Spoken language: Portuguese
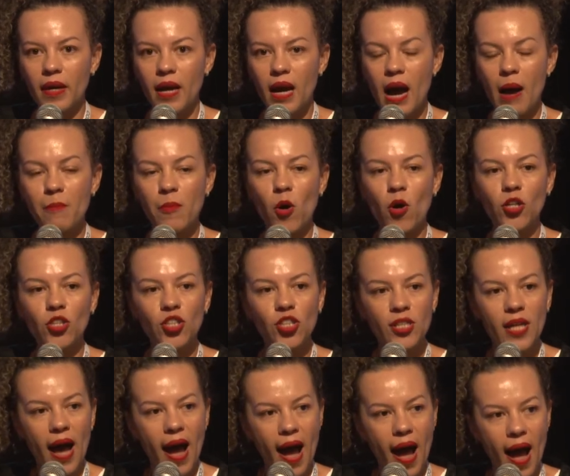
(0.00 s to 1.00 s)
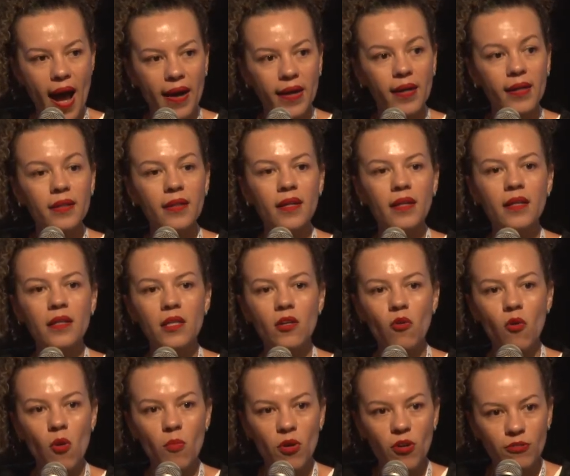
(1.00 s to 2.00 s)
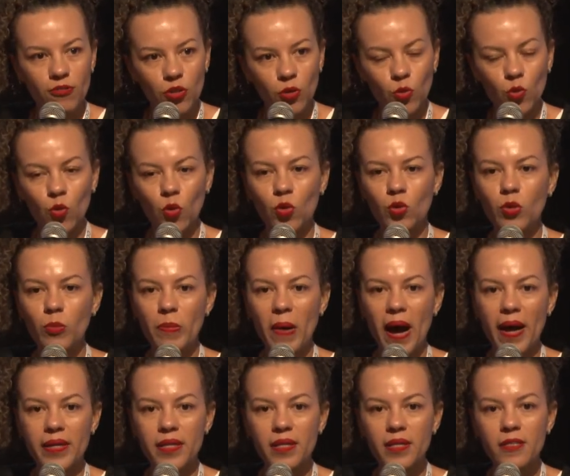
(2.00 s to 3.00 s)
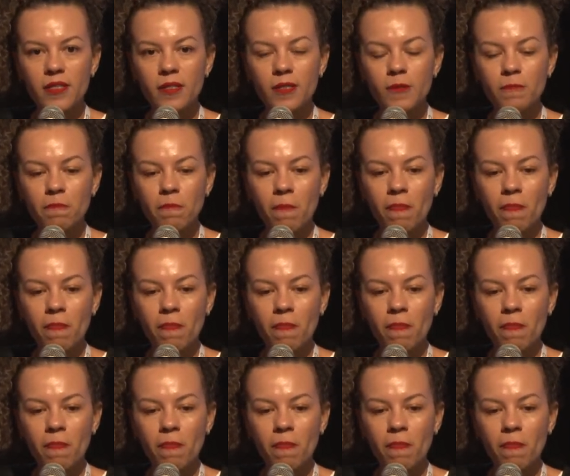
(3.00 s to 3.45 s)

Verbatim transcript: a morte da Ágata, que comoveu todo o país,